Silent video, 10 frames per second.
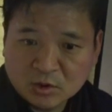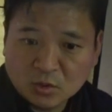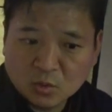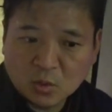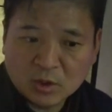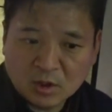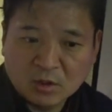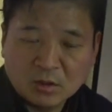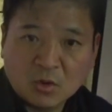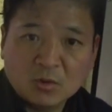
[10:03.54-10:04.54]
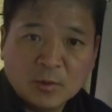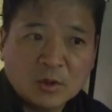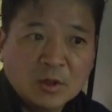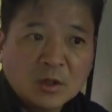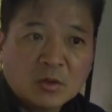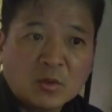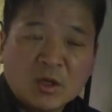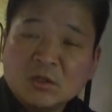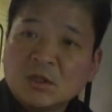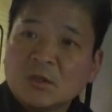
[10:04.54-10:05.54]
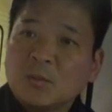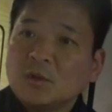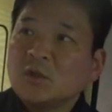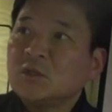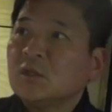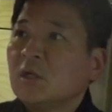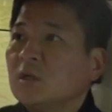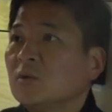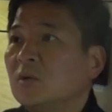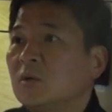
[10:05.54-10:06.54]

이 정도의 기능을 넣으면 굉장히 편해진다라는